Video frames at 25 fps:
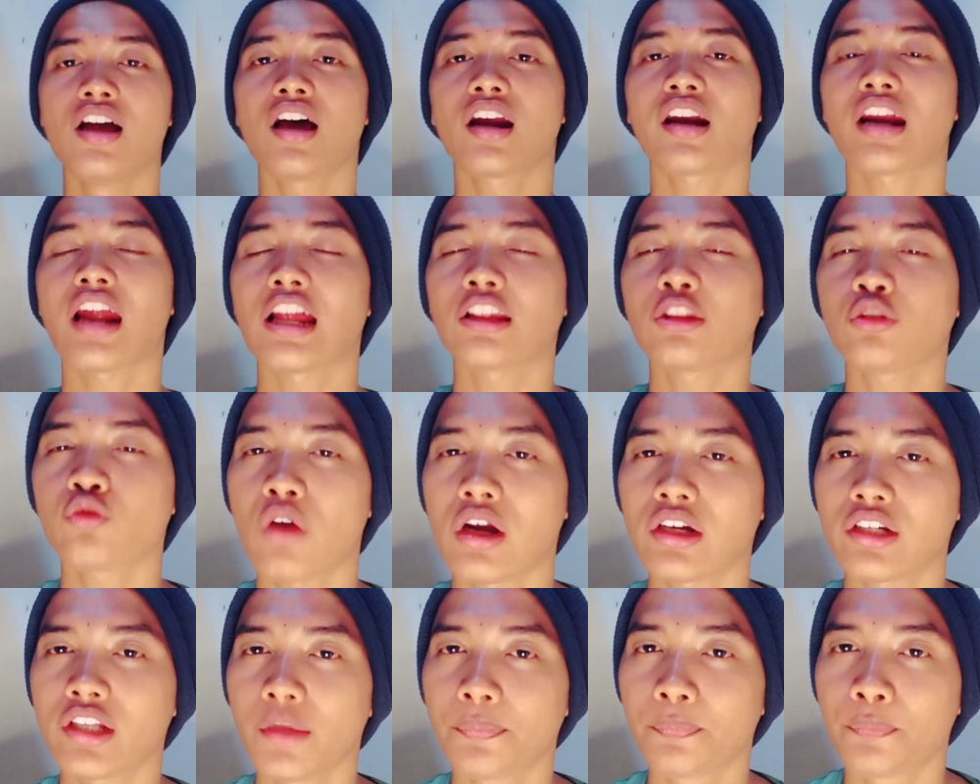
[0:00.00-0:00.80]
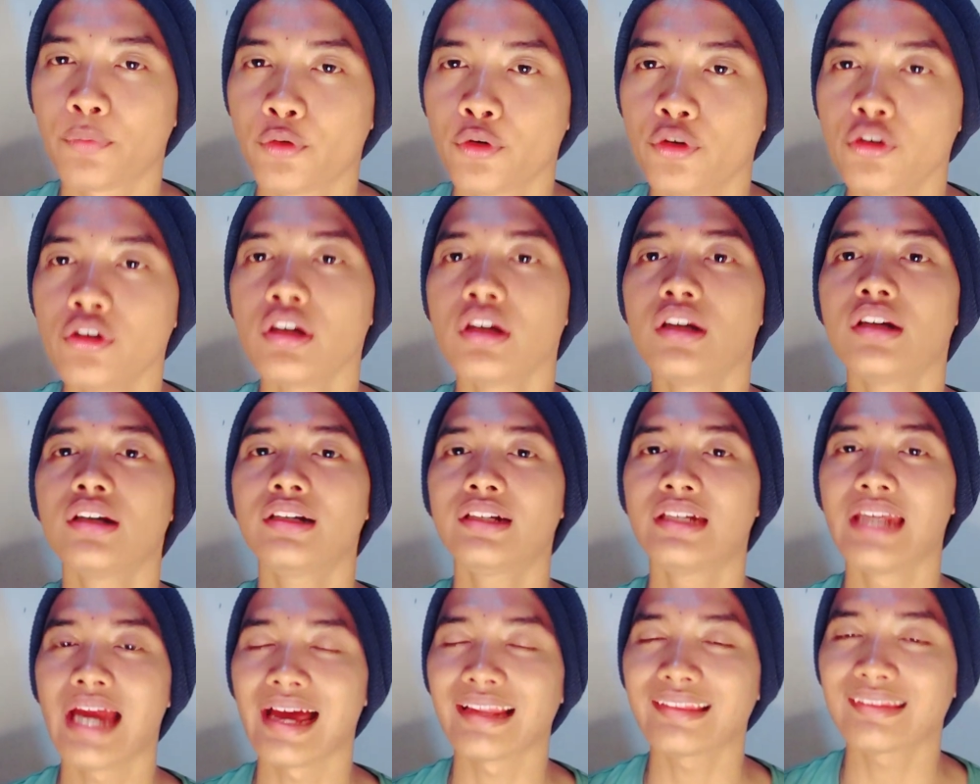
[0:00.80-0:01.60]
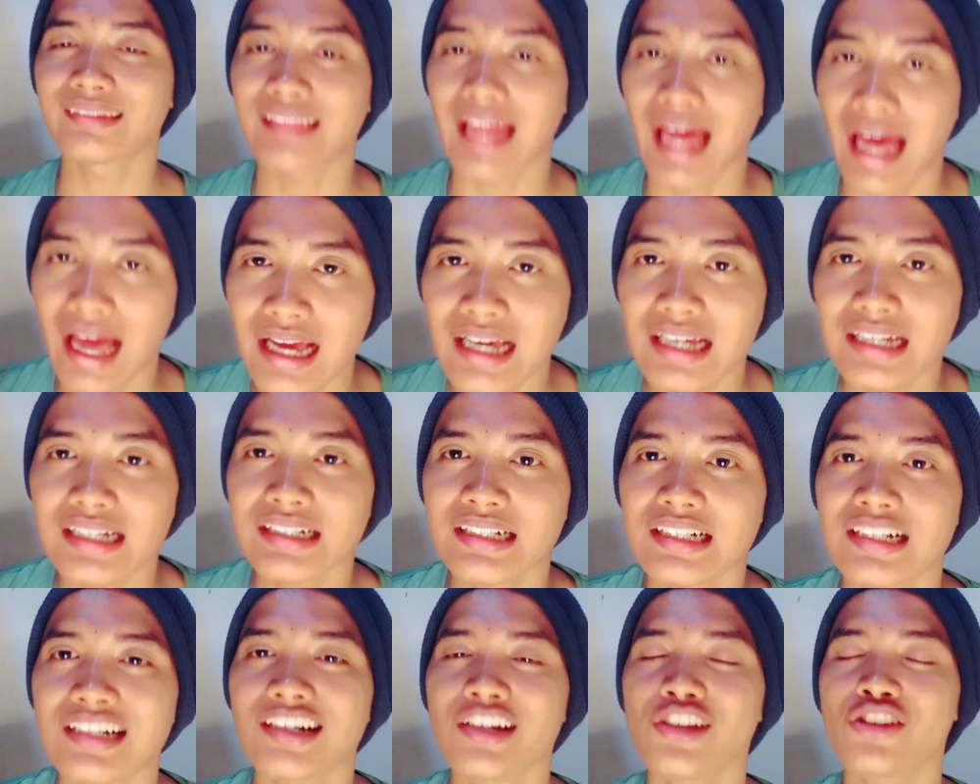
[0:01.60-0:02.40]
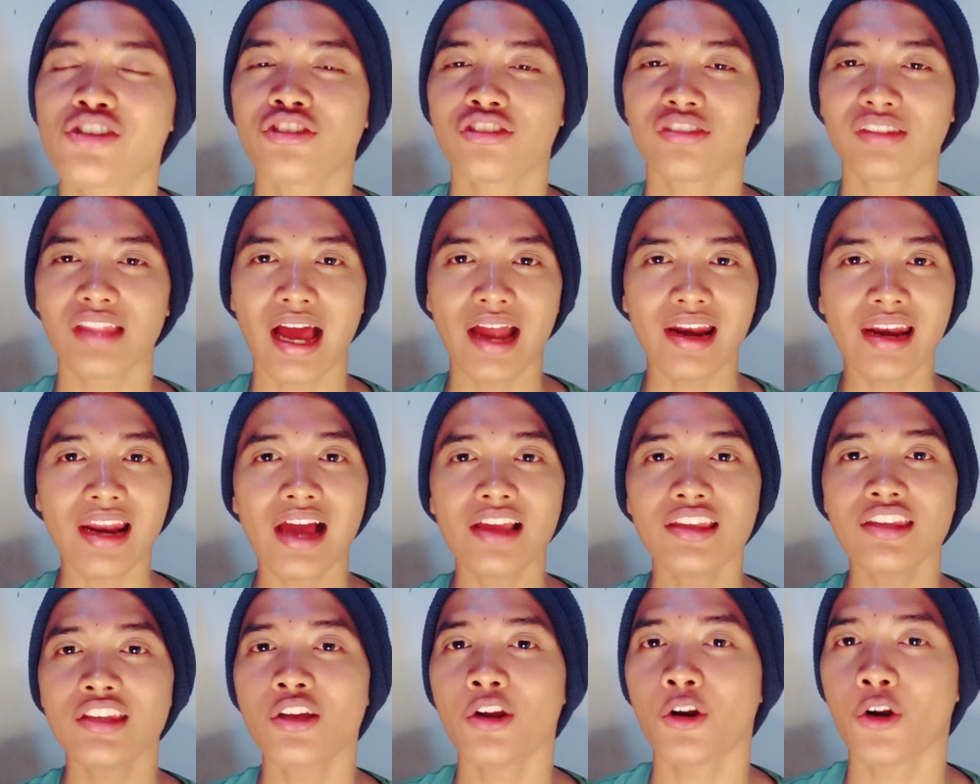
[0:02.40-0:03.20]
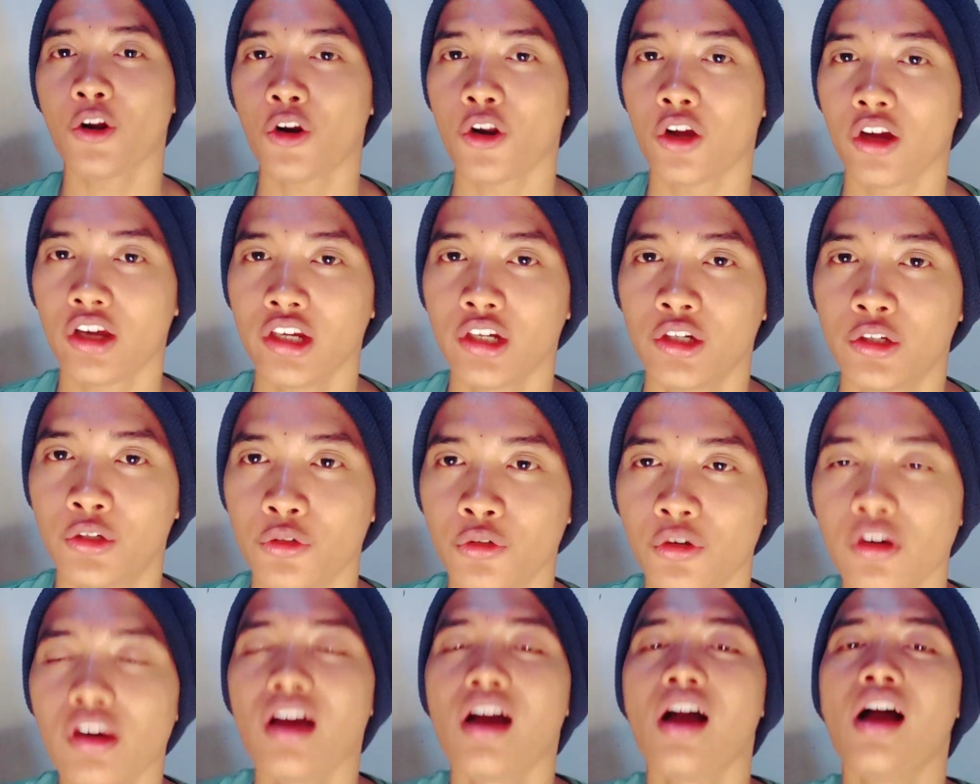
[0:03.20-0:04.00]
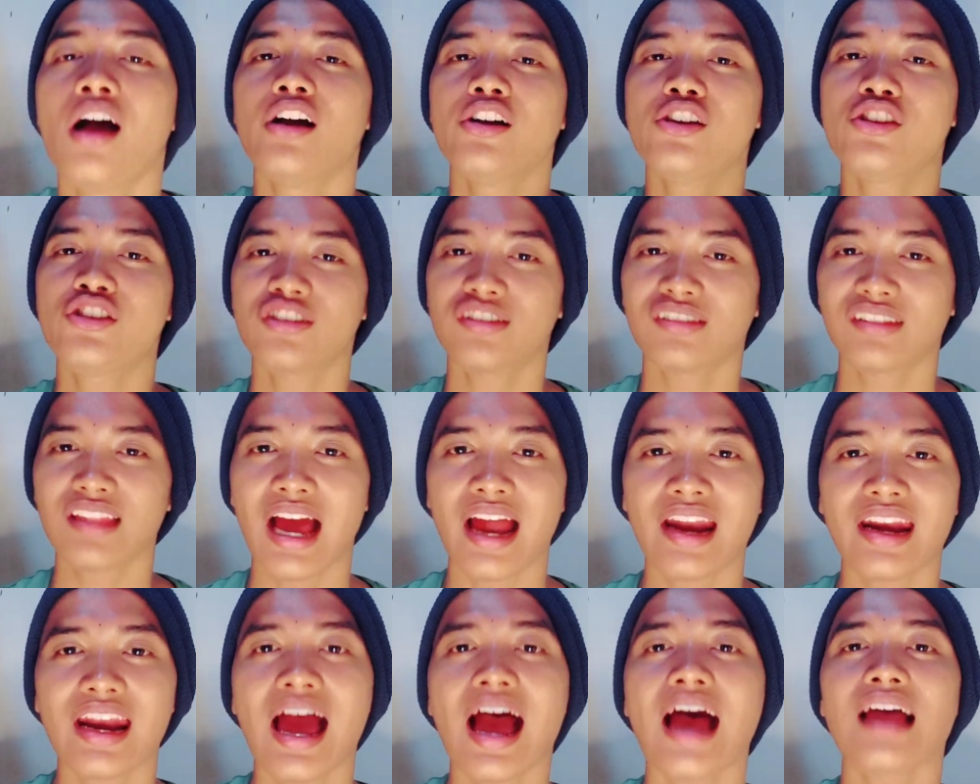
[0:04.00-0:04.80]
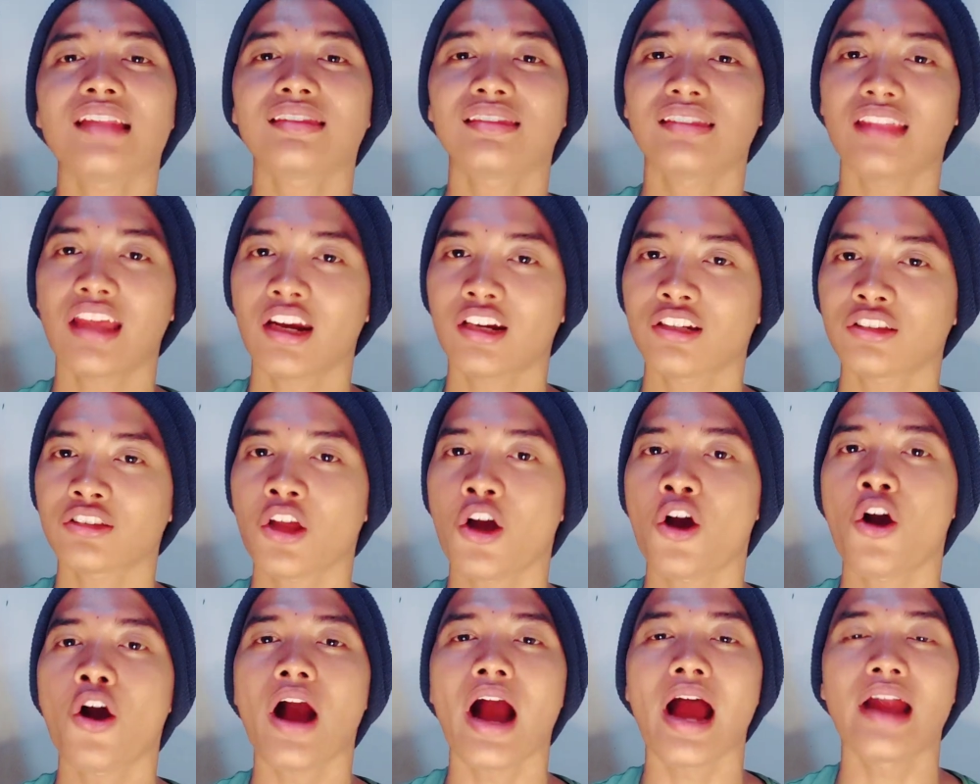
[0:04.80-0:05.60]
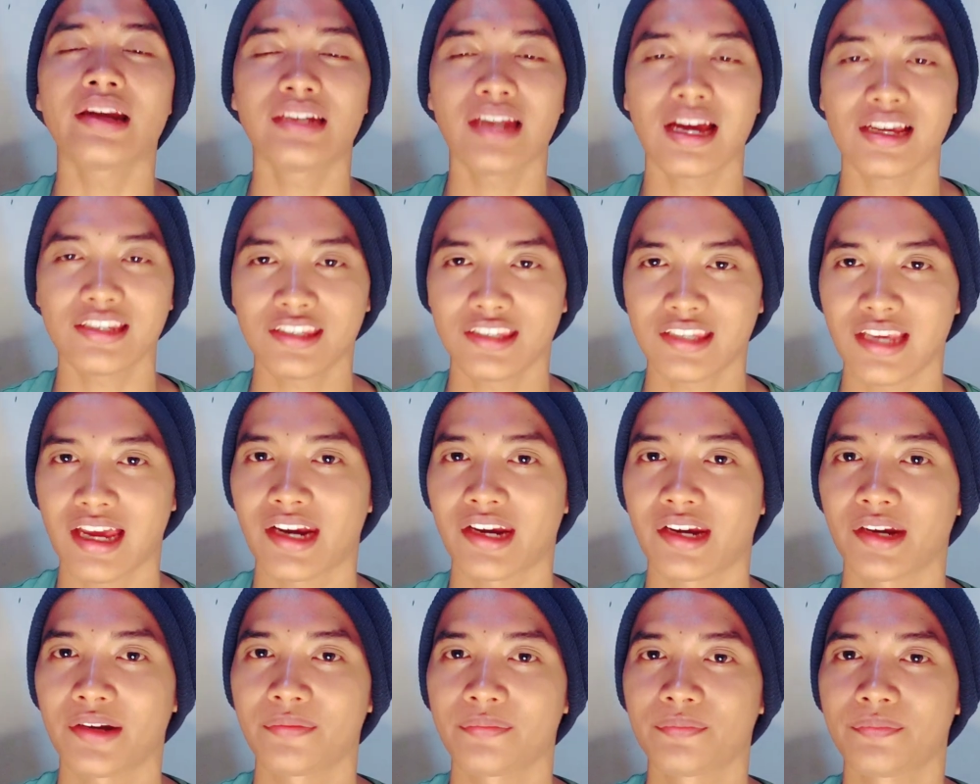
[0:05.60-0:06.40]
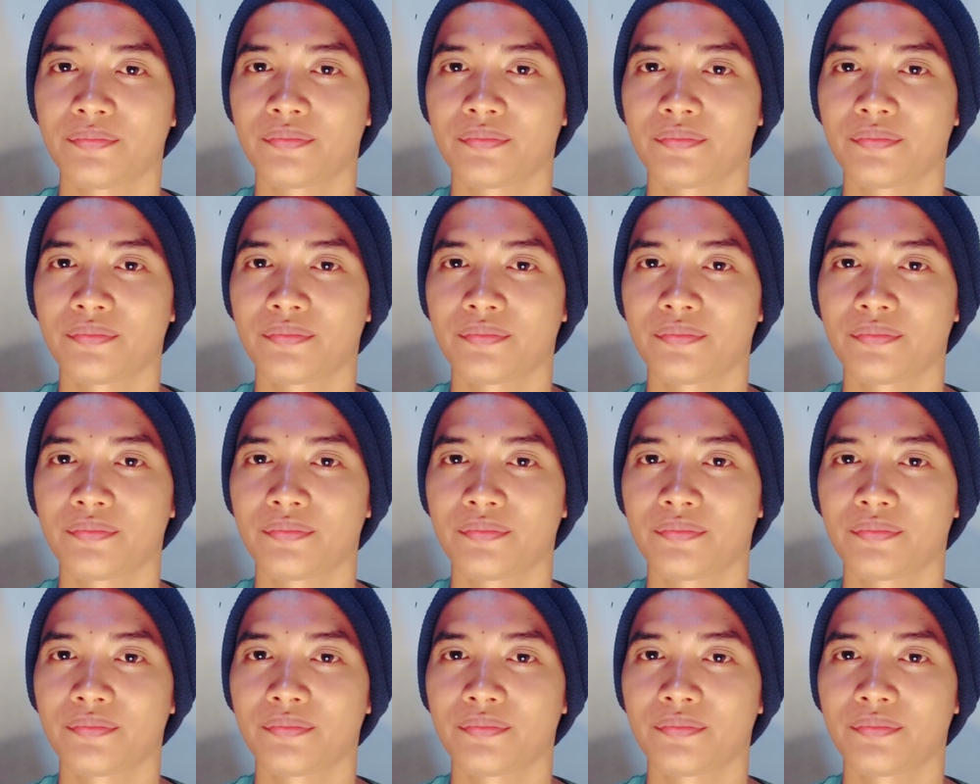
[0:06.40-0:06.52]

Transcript: Ratu Adil pun datang ke istana Nyi Roro Kidul, istana Dasar.